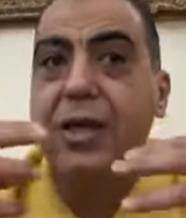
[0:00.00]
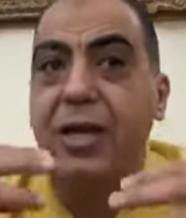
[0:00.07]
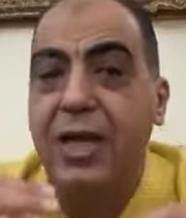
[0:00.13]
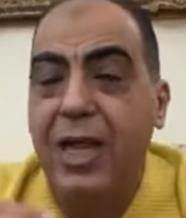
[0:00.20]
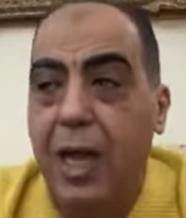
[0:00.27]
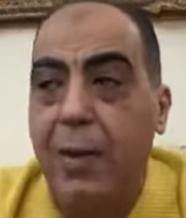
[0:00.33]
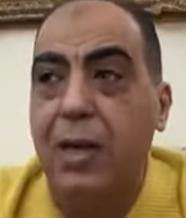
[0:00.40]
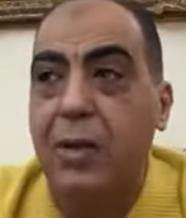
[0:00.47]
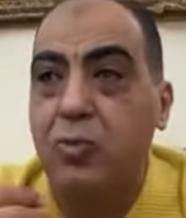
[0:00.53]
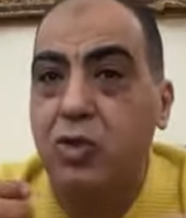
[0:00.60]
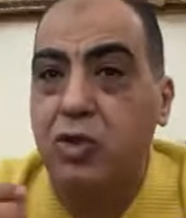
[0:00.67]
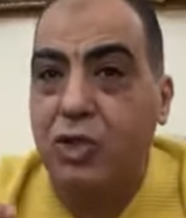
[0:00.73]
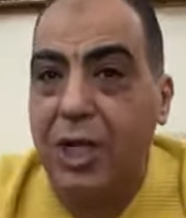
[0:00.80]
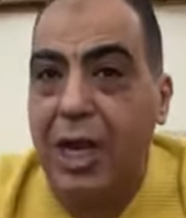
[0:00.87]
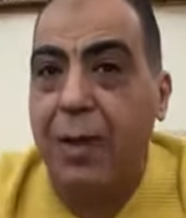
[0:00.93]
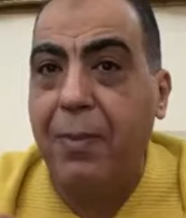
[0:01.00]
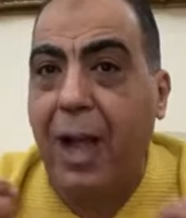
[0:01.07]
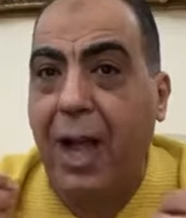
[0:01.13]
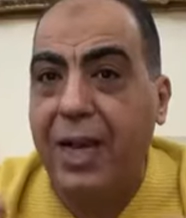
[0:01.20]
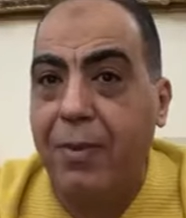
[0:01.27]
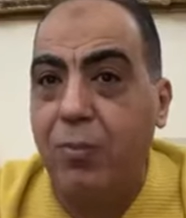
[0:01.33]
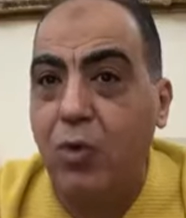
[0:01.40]
نعمل مشكله
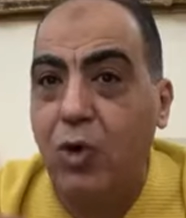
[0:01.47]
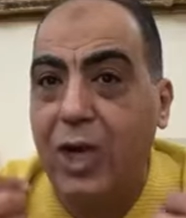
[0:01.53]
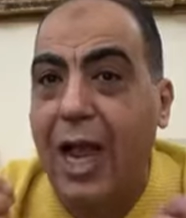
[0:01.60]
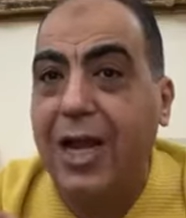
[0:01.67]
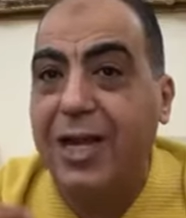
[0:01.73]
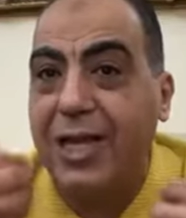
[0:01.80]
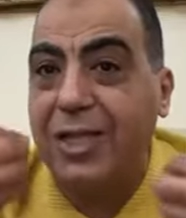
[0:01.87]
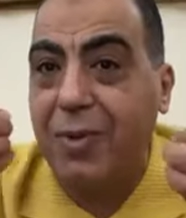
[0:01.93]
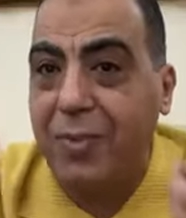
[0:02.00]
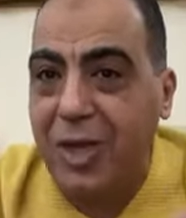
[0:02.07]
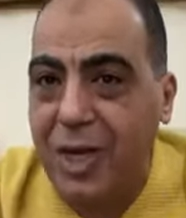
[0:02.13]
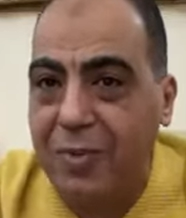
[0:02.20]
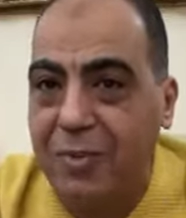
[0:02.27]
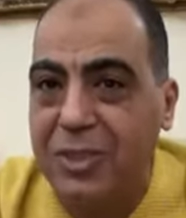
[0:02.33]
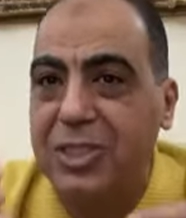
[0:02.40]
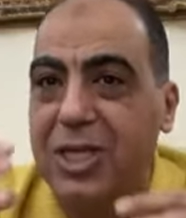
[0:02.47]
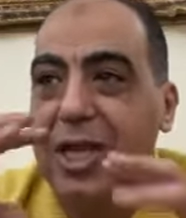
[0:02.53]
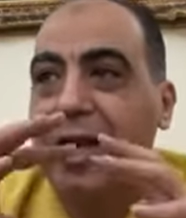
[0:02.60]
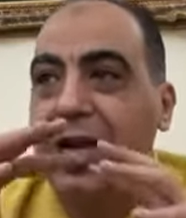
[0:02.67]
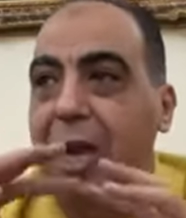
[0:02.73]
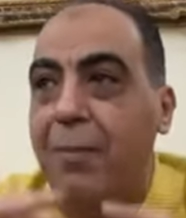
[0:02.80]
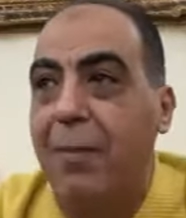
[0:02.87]
مع ملاك نادي بيراميدز
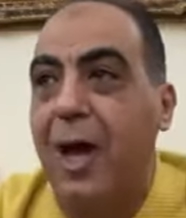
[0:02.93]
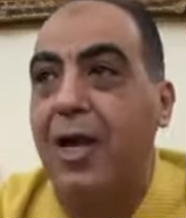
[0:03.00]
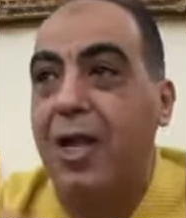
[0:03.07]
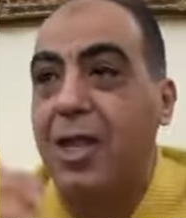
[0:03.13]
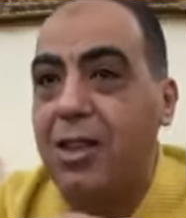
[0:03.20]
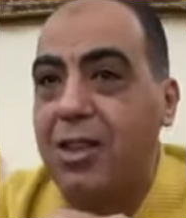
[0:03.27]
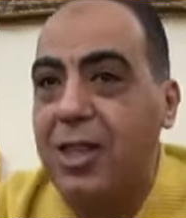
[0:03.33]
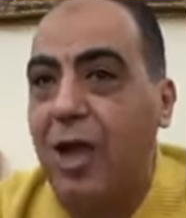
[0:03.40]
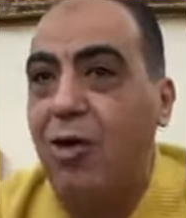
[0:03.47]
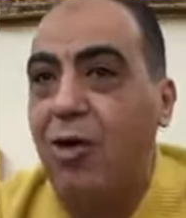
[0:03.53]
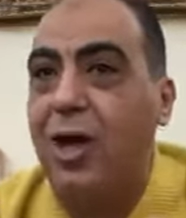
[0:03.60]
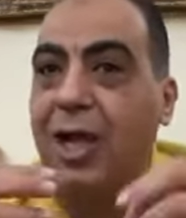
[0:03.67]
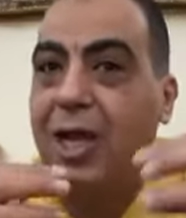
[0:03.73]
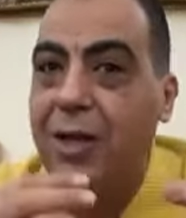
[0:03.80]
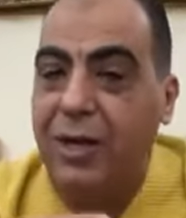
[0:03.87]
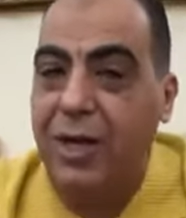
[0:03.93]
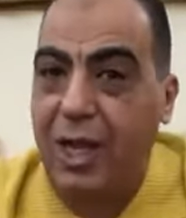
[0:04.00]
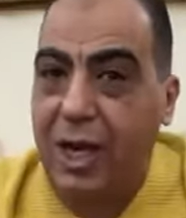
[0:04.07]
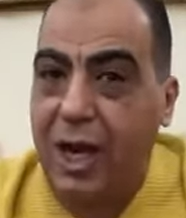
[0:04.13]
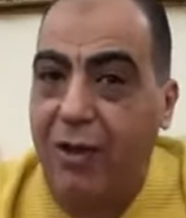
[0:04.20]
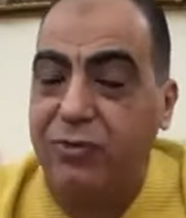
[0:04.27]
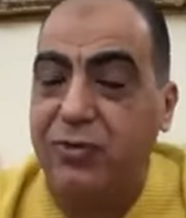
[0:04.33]
لما هنطلع يقول لك احنا ما
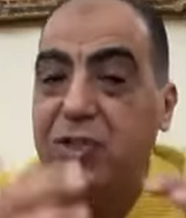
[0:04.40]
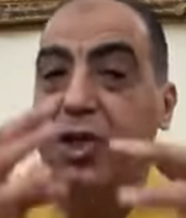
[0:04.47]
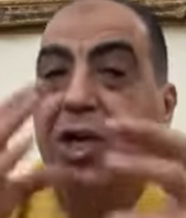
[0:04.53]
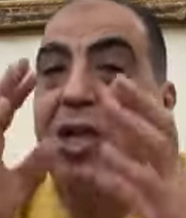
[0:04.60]
نعرفش